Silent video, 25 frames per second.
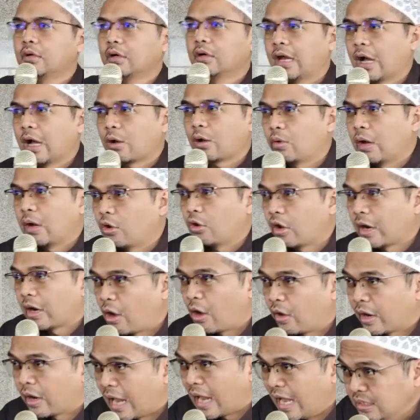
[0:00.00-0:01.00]
Kelakuan
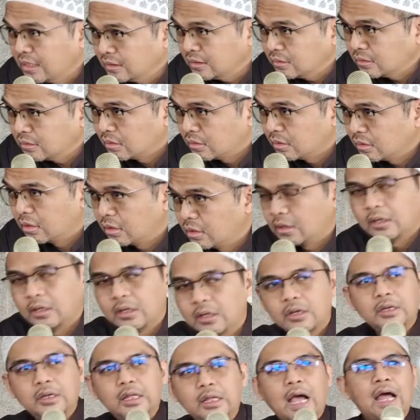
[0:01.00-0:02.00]
orang-orang
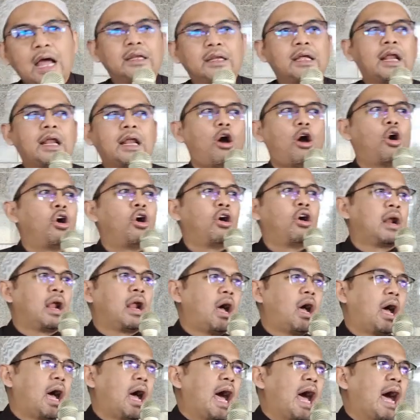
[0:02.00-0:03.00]
di antara orang
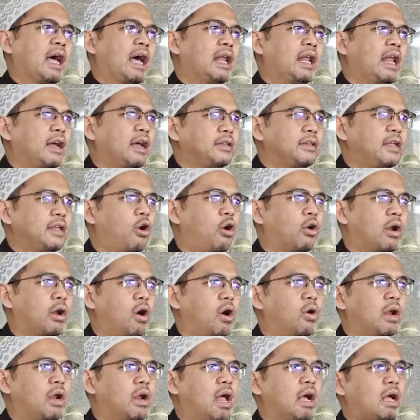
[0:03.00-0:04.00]
akhlaknya
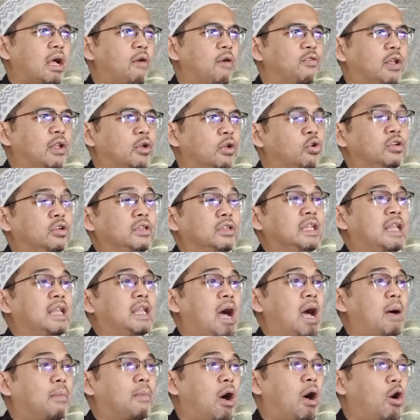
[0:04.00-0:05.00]
orang-orang kafir itu
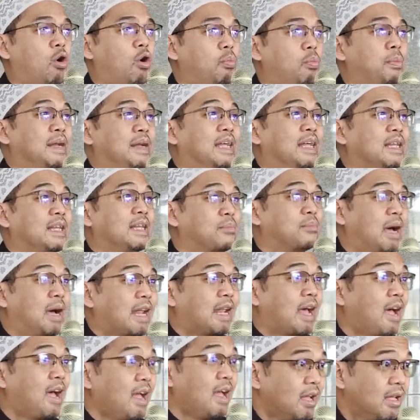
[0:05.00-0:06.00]
tidak mau menerima
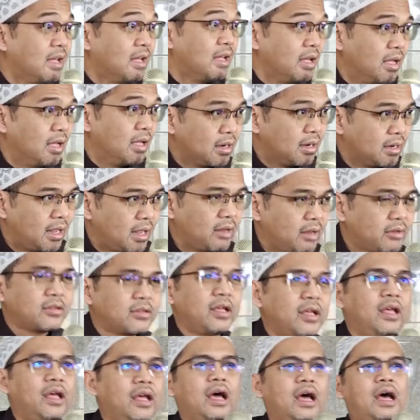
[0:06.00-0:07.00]

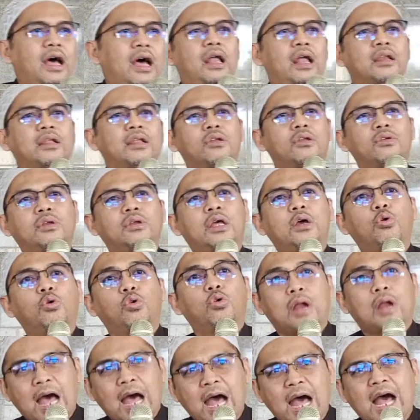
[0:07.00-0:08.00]
nasihat gitu deh
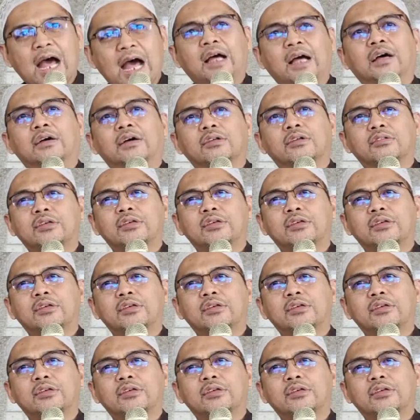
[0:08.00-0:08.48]
orang